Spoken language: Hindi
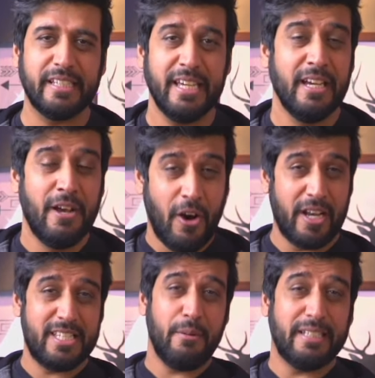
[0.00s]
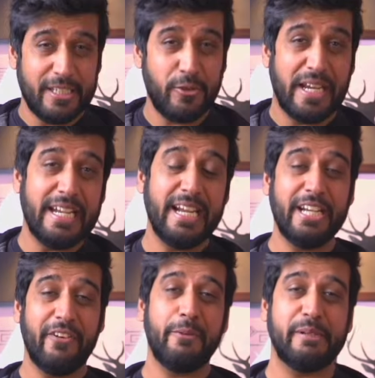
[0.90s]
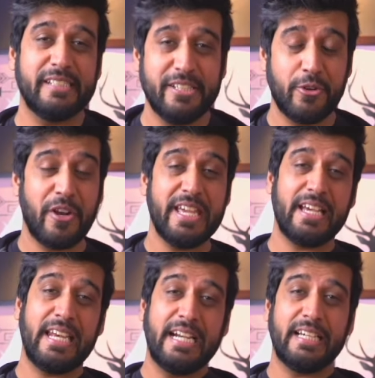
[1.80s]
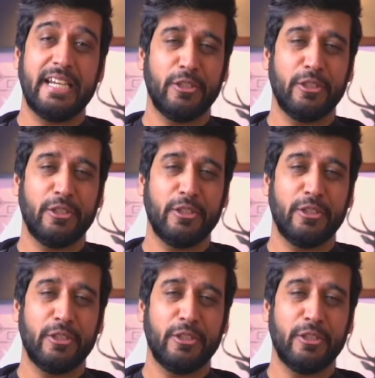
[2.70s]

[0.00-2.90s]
थे और अच्छी बात है जो इंडियन डेवलपर्स हैं जिन्होंने ये क्रिएट करी